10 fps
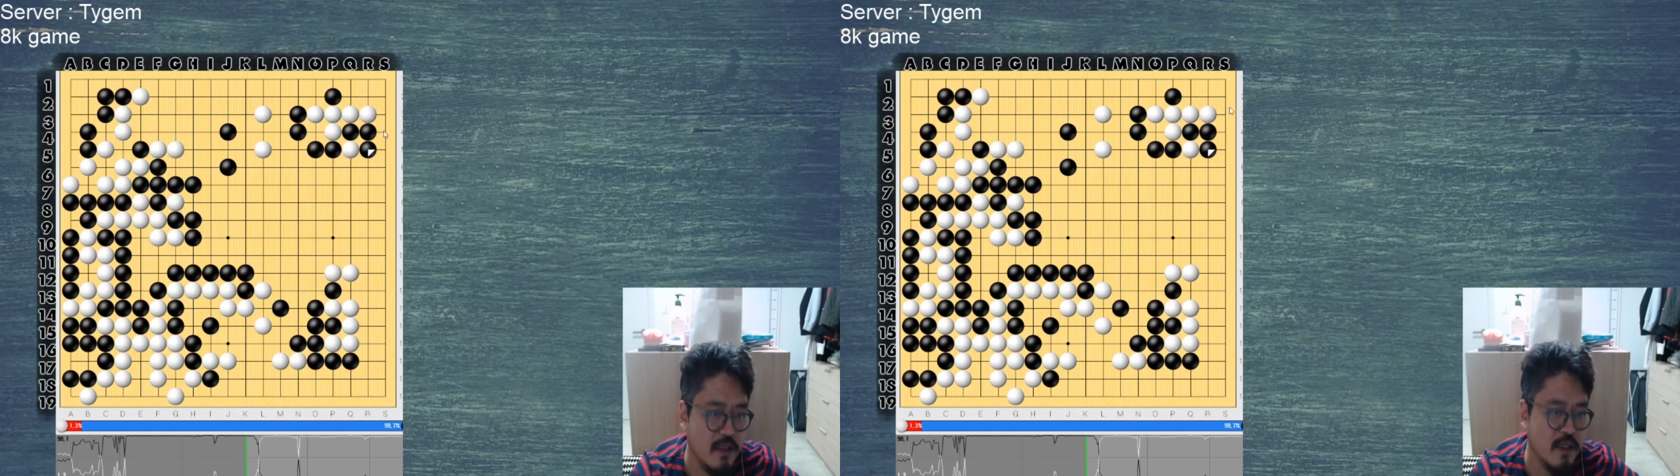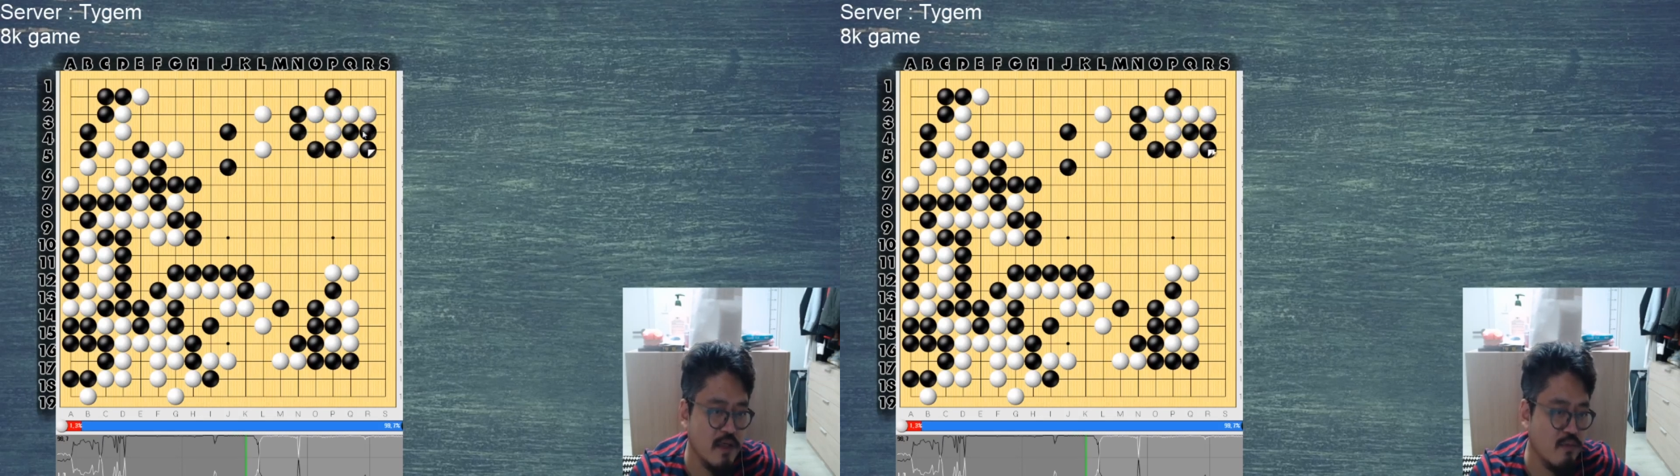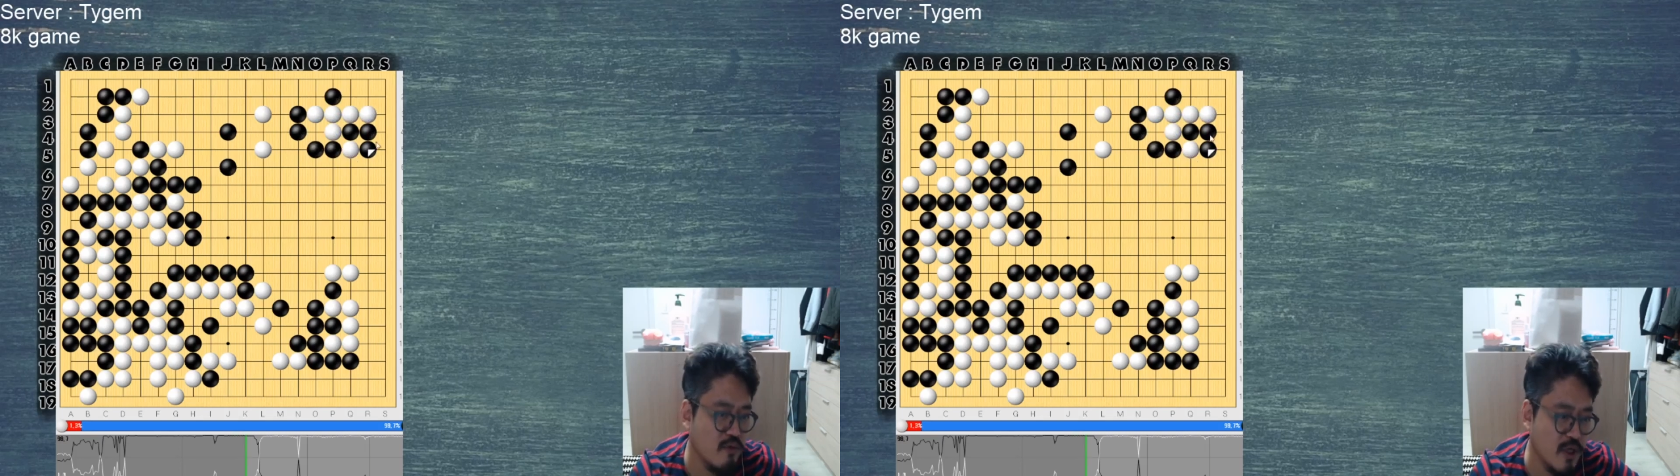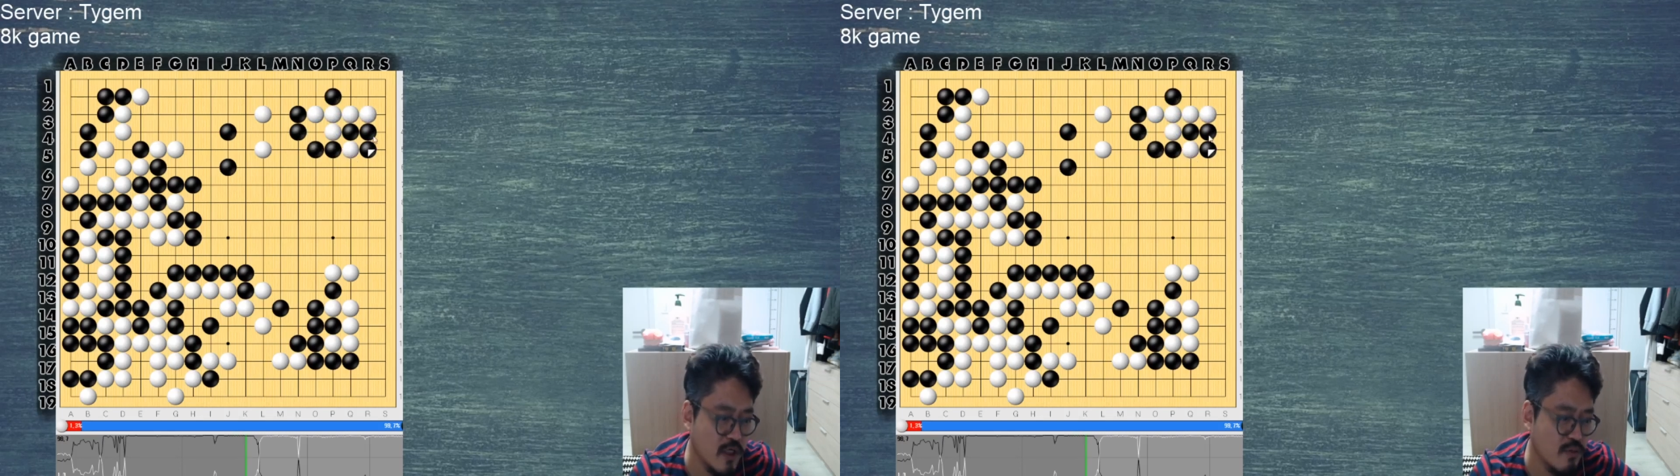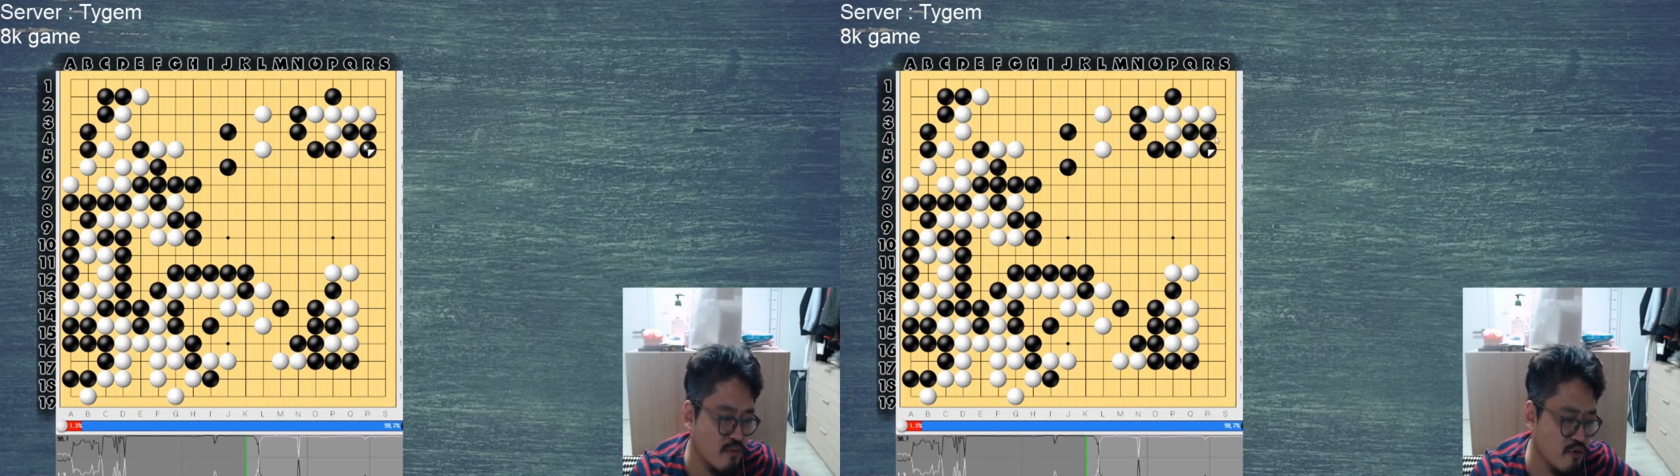이런
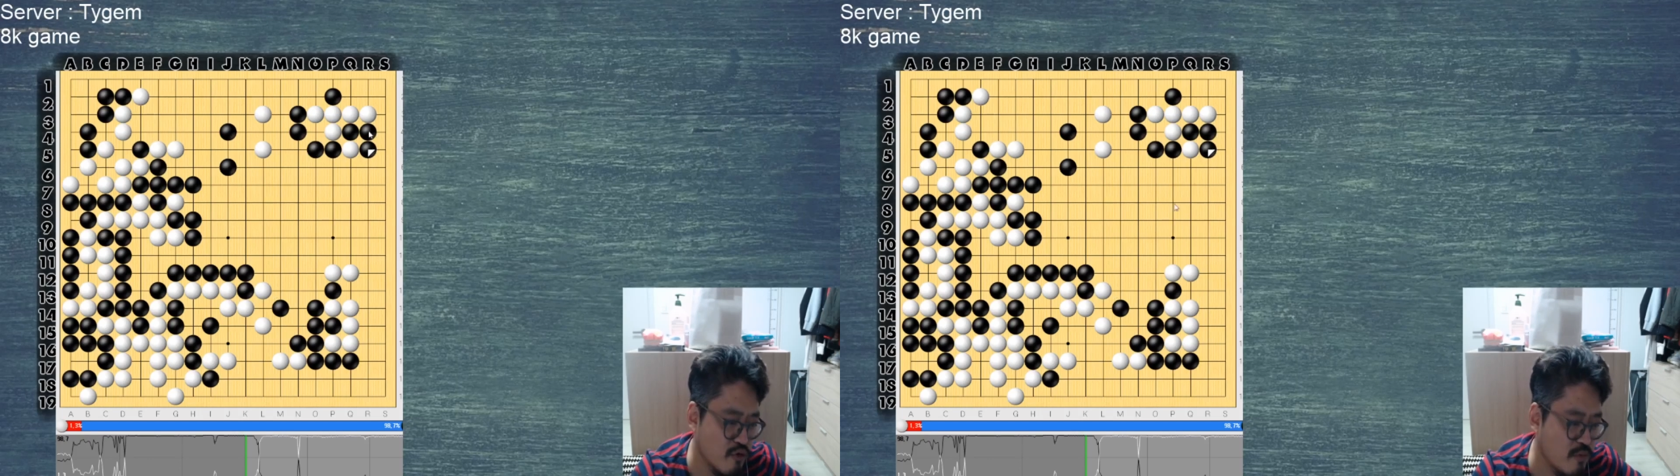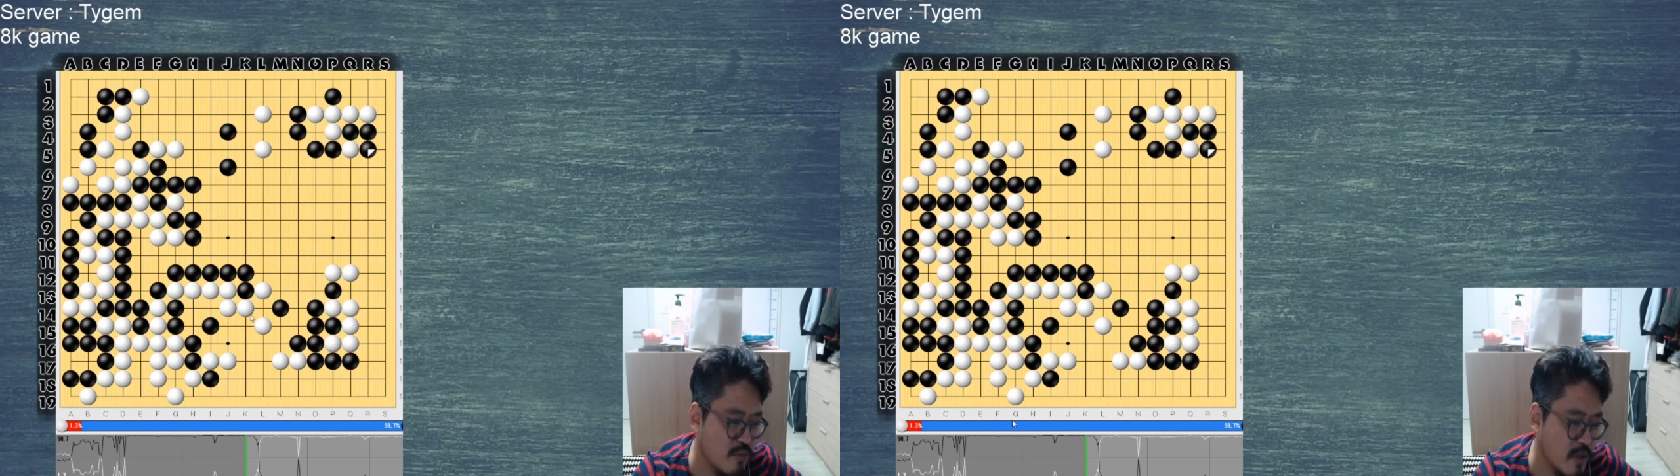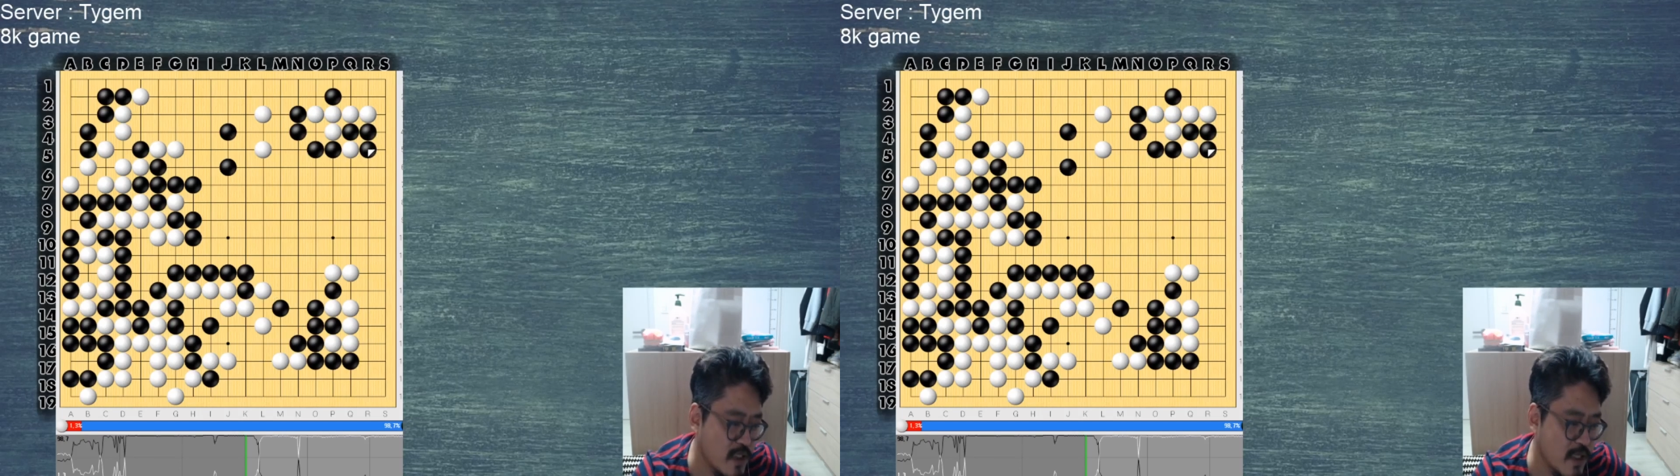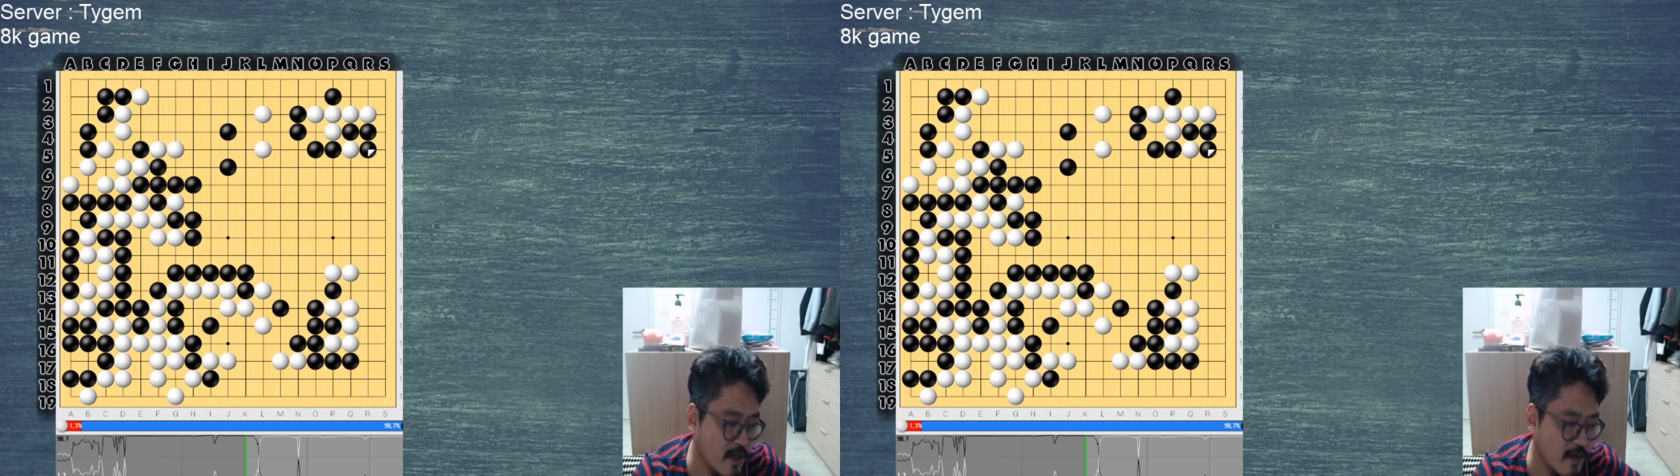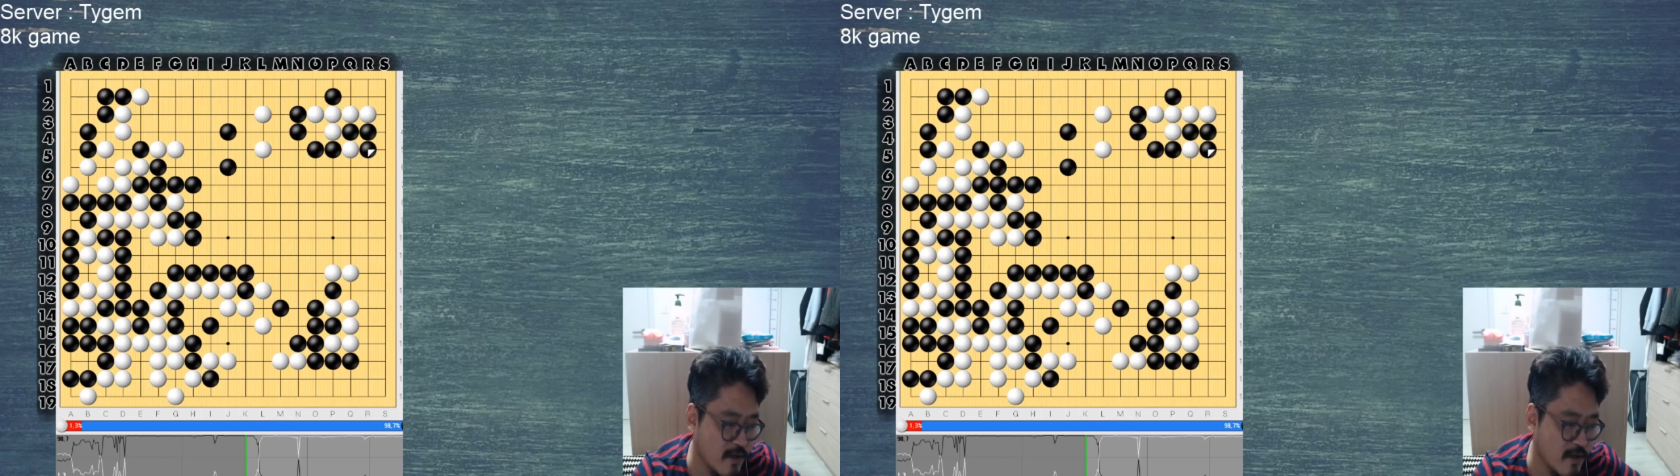모양은 무조건 버리세요.